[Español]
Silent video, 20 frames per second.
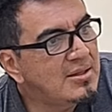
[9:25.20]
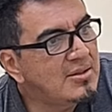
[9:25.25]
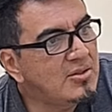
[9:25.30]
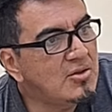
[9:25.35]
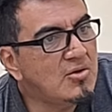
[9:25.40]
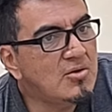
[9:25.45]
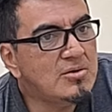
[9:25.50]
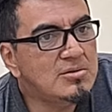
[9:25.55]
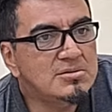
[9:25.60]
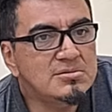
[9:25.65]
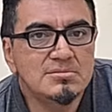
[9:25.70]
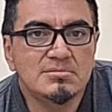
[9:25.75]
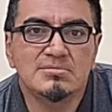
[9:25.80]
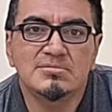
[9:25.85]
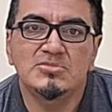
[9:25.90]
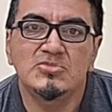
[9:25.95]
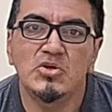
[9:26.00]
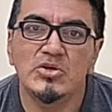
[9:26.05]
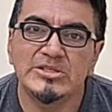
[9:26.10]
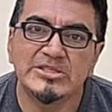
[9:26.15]
No,
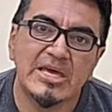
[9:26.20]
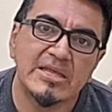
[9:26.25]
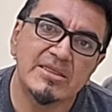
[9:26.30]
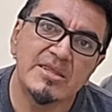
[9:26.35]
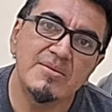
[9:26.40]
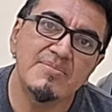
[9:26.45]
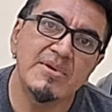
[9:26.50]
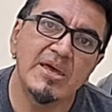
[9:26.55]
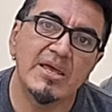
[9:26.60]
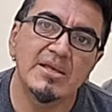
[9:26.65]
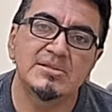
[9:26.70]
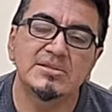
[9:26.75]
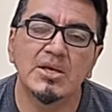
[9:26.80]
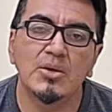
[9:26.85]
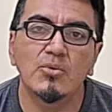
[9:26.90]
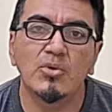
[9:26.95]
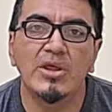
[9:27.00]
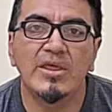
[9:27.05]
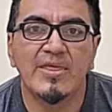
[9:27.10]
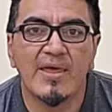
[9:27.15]
no escatimen en
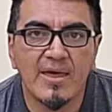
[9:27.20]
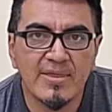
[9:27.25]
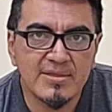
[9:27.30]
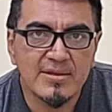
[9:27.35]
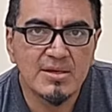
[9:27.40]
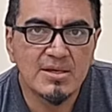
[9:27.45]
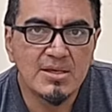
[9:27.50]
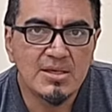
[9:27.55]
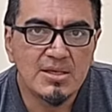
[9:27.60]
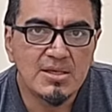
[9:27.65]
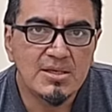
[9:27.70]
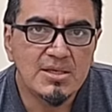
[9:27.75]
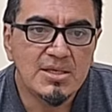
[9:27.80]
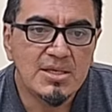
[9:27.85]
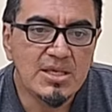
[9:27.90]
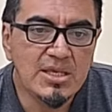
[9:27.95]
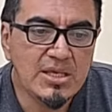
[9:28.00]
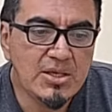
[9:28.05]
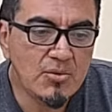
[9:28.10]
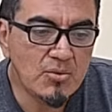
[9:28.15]
seguridad.
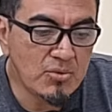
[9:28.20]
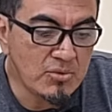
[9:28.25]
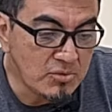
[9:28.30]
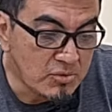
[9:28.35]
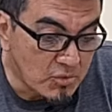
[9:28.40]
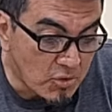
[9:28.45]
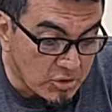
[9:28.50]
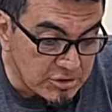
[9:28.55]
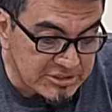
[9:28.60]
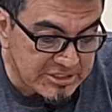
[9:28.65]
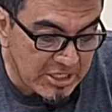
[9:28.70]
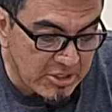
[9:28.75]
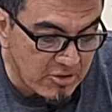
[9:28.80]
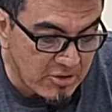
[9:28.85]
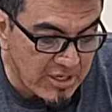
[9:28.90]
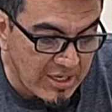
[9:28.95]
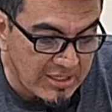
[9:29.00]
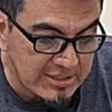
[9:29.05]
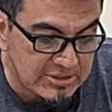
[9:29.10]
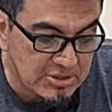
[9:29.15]
Y un
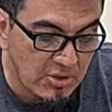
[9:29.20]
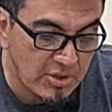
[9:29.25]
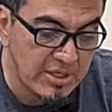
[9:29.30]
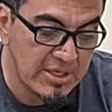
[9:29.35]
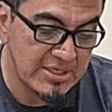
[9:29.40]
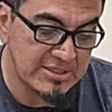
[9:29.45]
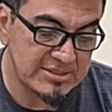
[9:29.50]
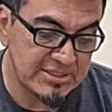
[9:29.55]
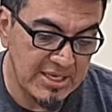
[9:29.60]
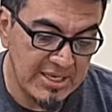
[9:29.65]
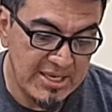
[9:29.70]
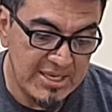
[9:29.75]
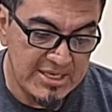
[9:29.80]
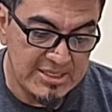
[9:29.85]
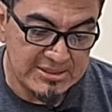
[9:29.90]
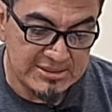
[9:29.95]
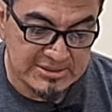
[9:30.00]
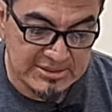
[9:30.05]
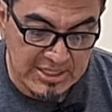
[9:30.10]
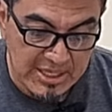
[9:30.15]
consejo que les doy es,
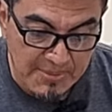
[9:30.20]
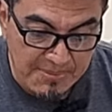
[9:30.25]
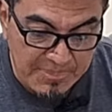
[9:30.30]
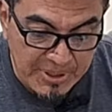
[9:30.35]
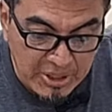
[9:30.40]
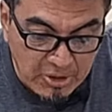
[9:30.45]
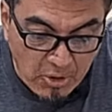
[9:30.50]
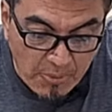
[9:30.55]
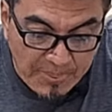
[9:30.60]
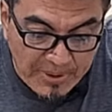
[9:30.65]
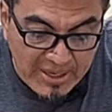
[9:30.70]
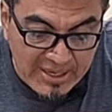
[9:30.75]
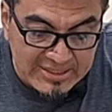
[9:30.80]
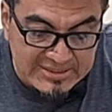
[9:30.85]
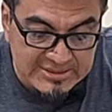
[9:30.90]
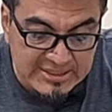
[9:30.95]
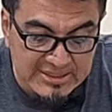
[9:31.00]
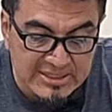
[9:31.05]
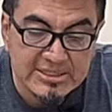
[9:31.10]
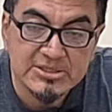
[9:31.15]
siempre compren
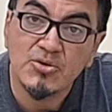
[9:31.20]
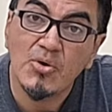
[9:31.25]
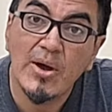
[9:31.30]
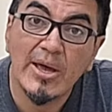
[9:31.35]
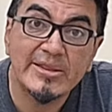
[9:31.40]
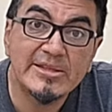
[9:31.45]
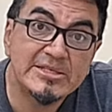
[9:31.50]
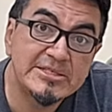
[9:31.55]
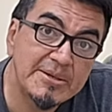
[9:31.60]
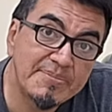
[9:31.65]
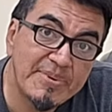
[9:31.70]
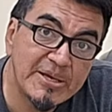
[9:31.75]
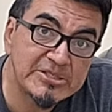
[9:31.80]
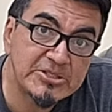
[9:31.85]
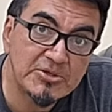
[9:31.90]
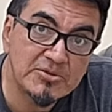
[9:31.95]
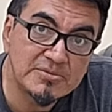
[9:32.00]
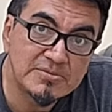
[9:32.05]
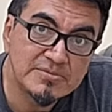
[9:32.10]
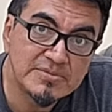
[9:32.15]
las llantas con
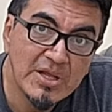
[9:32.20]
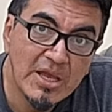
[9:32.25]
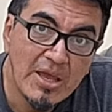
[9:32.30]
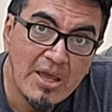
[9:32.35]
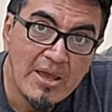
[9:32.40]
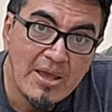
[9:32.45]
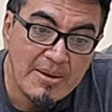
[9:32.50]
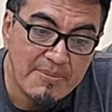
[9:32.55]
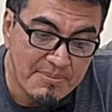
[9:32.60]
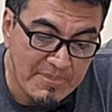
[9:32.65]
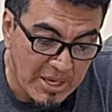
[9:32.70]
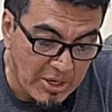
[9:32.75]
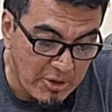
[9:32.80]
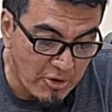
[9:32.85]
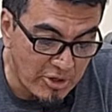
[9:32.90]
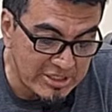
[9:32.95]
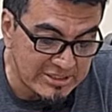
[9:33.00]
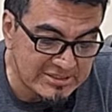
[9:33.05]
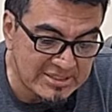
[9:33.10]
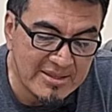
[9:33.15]
anticipación.
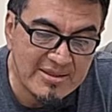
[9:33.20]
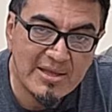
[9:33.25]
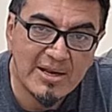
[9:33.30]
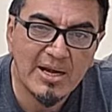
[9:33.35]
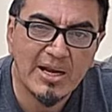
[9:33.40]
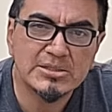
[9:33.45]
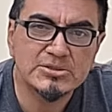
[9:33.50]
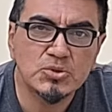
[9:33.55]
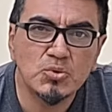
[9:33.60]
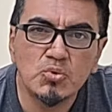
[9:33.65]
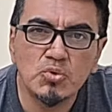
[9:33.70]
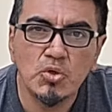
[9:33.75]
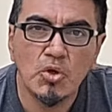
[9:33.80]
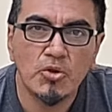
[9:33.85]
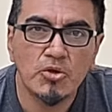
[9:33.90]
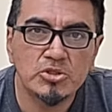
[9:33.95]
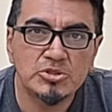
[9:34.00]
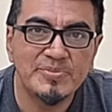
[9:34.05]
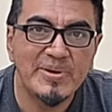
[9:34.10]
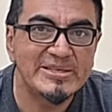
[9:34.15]
Mejor es tenerlas uno
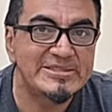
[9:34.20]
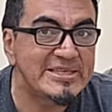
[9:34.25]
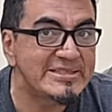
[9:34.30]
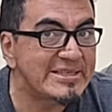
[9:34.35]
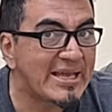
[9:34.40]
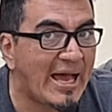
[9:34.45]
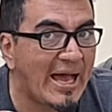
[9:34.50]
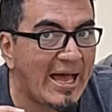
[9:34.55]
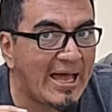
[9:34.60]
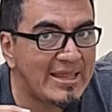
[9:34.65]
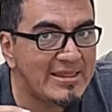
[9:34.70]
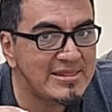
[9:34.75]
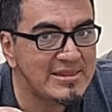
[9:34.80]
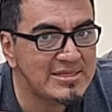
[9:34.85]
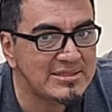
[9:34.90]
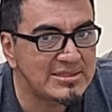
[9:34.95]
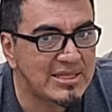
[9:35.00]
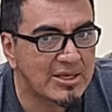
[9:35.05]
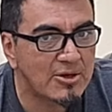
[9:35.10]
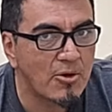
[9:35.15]
o dos meses
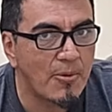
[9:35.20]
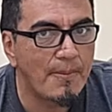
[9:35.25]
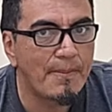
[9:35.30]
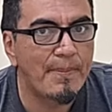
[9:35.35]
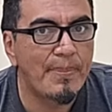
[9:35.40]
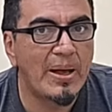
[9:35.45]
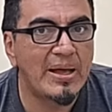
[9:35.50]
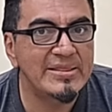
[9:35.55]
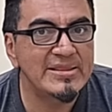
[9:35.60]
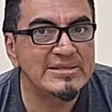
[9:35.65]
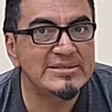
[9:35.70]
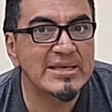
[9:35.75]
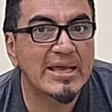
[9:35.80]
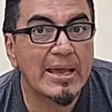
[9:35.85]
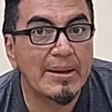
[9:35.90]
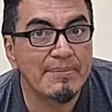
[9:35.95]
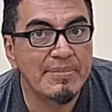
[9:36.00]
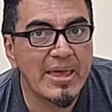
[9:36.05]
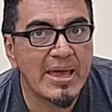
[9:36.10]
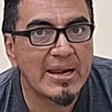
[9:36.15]
antes de, antes de
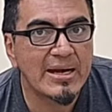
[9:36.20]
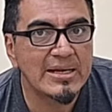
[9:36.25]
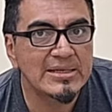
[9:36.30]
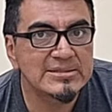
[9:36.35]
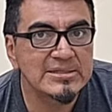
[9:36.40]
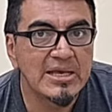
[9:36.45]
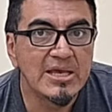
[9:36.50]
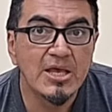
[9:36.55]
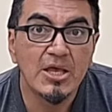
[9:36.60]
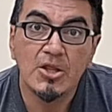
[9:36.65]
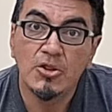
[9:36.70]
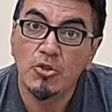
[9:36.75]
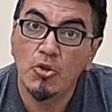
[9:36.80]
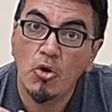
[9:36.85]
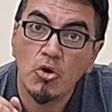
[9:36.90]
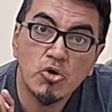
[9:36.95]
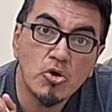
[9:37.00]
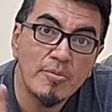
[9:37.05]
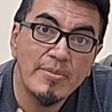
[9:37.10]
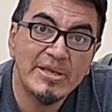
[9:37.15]
cambiarlas.
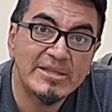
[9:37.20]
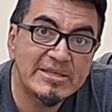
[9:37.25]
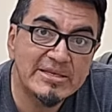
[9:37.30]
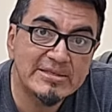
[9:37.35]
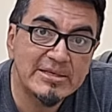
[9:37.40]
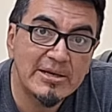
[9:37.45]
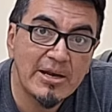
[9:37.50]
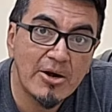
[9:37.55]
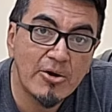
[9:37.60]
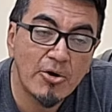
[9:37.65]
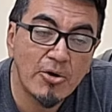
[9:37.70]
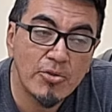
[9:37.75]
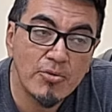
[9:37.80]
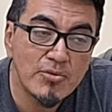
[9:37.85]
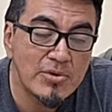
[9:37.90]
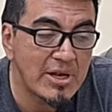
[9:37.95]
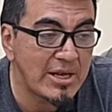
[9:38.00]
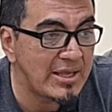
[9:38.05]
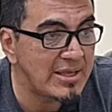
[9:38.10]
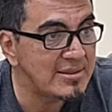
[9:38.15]
No cometas el error de
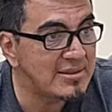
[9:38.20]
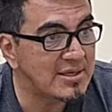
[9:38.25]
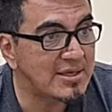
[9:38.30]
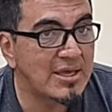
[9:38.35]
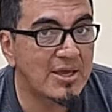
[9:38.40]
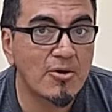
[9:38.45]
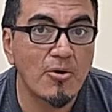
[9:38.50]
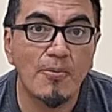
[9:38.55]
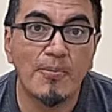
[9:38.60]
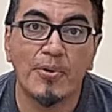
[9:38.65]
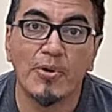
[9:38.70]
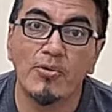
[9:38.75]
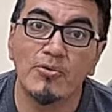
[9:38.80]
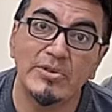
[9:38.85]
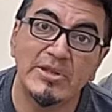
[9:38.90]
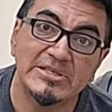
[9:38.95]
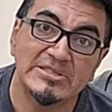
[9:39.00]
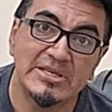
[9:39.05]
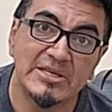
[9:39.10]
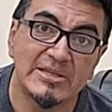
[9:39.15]
un cliente que compró
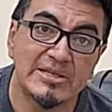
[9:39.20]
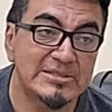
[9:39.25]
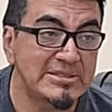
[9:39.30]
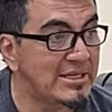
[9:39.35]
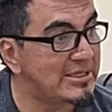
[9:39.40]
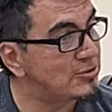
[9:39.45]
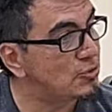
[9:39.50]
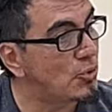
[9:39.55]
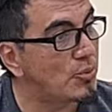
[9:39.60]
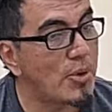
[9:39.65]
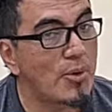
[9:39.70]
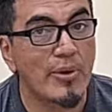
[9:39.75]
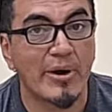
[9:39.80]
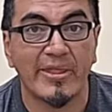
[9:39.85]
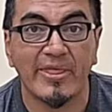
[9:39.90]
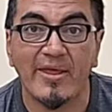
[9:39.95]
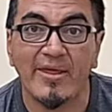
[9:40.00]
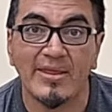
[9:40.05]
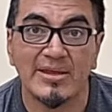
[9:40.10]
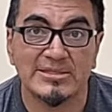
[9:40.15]
unas llantas y les estuvo
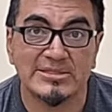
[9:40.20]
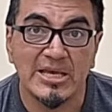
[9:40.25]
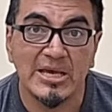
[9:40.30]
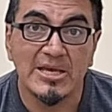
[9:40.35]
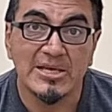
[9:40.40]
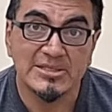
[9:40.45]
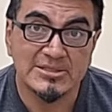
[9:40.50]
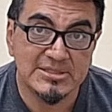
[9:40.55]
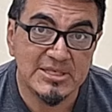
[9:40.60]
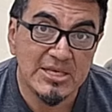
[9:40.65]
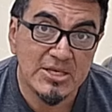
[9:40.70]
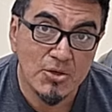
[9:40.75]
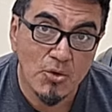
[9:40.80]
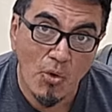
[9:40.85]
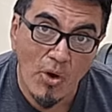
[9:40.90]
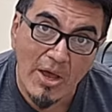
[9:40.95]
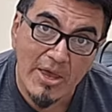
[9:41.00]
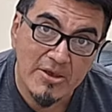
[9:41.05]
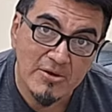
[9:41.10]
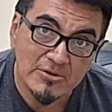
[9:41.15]
guardadas
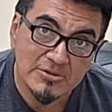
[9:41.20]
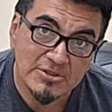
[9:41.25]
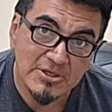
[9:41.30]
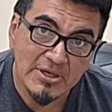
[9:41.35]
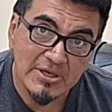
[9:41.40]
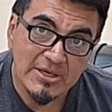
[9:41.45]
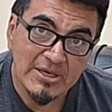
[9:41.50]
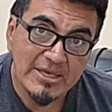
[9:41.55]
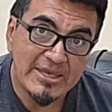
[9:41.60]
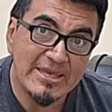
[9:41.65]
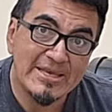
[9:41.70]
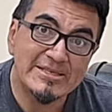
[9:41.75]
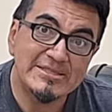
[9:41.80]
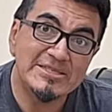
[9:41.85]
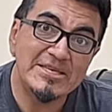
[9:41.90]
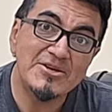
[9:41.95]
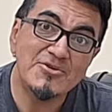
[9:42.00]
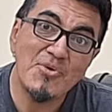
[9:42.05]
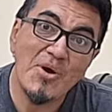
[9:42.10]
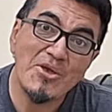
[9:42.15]
cinco años y en
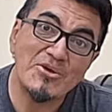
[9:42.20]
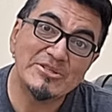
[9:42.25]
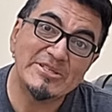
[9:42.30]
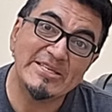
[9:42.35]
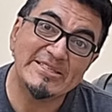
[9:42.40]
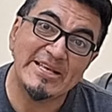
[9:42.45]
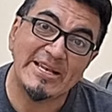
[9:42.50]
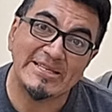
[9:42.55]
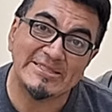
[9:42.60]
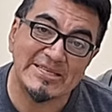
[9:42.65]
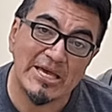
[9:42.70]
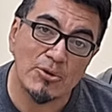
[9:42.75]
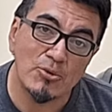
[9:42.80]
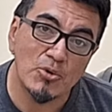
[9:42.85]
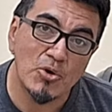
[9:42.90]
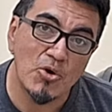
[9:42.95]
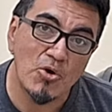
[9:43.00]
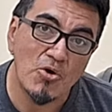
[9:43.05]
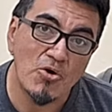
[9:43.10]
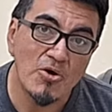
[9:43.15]
cinco años ya se les
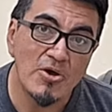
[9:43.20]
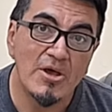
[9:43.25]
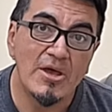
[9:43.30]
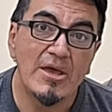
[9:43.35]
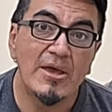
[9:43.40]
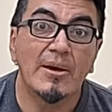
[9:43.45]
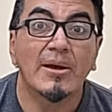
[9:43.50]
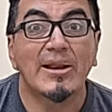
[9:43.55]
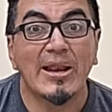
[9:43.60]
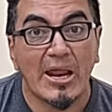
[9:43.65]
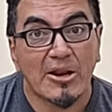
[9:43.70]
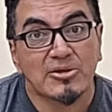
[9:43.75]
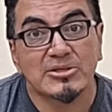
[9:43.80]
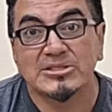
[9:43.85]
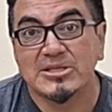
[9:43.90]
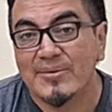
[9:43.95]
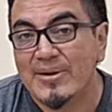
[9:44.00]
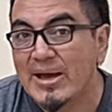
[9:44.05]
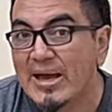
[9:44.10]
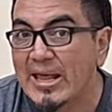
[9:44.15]
caducó. Claro que
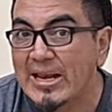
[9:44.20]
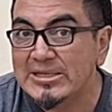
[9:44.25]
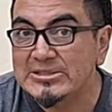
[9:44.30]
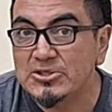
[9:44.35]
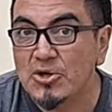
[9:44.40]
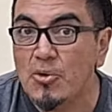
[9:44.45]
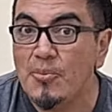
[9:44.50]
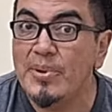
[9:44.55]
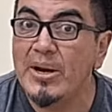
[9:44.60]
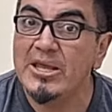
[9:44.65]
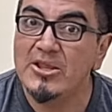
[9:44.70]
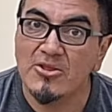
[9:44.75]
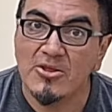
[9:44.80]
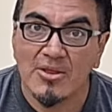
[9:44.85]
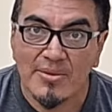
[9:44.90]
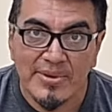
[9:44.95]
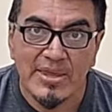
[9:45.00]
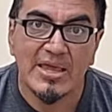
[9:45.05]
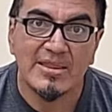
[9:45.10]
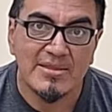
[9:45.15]
estaban a la sombra y
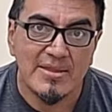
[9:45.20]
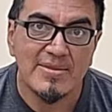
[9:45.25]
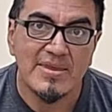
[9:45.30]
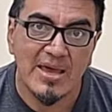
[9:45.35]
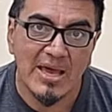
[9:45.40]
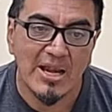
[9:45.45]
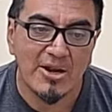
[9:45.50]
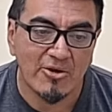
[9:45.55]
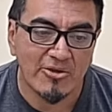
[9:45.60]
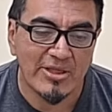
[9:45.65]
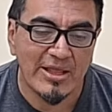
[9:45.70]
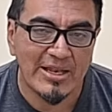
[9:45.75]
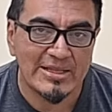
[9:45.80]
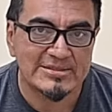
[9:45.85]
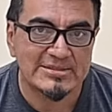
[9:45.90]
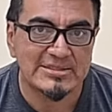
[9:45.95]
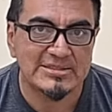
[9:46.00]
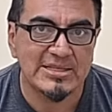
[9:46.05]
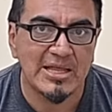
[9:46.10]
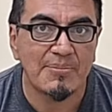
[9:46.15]
todavía tenían algo de
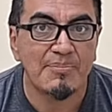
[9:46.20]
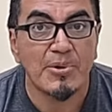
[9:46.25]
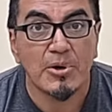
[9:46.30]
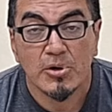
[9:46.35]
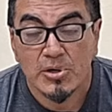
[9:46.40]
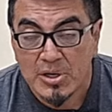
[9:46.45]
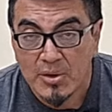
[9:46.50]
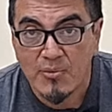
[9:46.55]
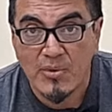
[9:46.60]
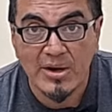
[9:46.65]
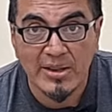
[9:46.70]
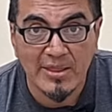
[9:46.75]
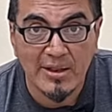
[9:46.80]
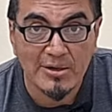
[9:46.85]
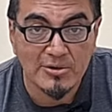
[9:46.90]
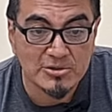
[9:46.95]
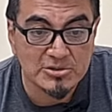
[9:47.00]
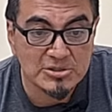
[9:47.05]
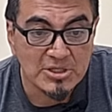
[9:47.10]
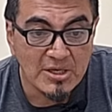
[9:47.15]
elasticidad, pero
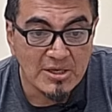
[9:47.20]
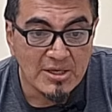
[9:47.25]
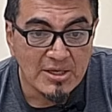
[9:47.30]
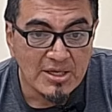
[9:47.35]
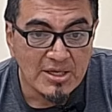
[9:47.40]
recuerda, los,